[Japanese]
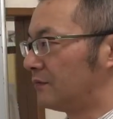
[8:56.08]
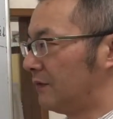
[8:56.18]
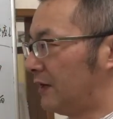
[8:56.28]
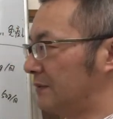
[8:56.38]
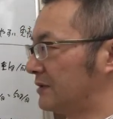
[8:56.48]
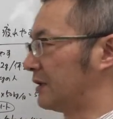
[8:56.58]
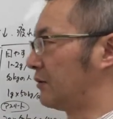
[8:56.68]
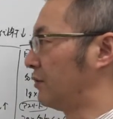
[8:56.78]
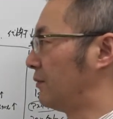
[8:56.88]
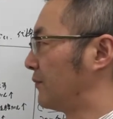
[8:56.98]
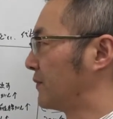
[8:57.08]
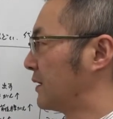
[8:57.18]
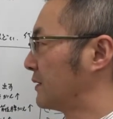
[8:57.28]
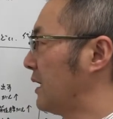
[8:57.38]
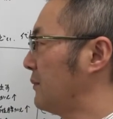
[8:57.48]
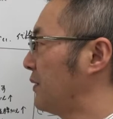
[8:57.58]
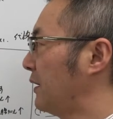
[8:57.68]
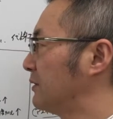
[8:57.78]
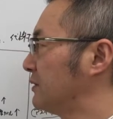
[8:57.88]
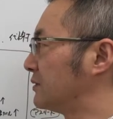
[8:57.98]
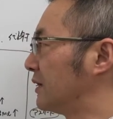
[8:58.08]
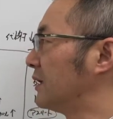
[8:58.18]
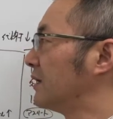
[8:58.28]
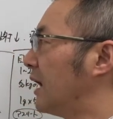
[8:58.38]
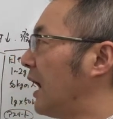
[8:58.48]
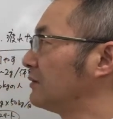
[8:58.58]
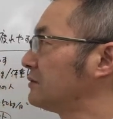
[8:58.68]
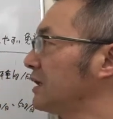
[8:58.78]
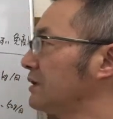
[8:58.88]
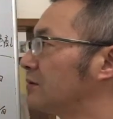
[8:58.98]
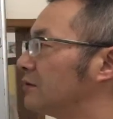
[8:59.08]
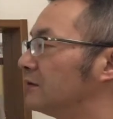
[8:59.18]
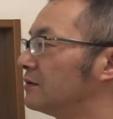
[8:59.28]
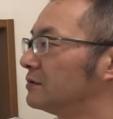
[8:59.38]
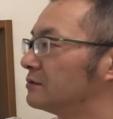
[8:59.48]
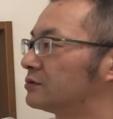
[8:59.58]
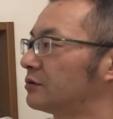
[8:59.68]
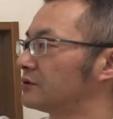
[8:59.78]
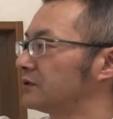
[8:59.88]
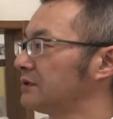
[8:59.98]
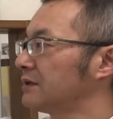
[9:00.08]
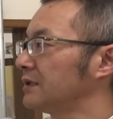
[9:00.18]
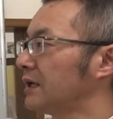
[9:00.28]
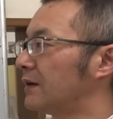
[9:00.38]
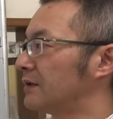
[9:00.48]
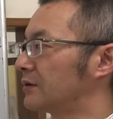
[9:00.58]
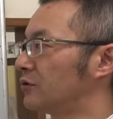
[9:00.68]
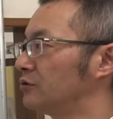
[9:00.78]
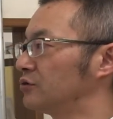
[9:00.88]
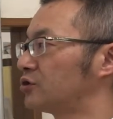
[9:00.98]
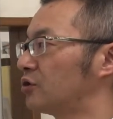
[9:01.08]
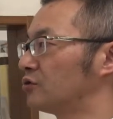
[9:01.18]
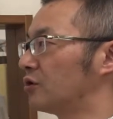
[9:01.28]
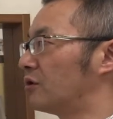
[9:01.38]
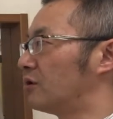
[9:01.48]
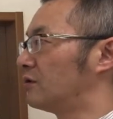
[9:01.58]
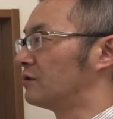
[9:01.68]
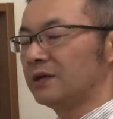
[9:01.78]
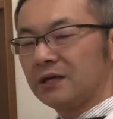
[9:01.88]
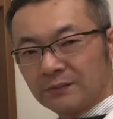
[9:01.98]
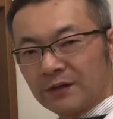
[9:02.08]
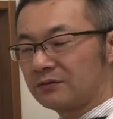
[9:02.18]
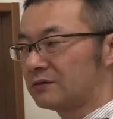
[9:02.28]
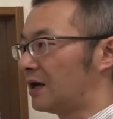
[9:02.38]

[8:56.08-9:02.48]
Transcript: 分かりますかねこのタンパク質ねある程度不足してる方はこういう症状ね今言っ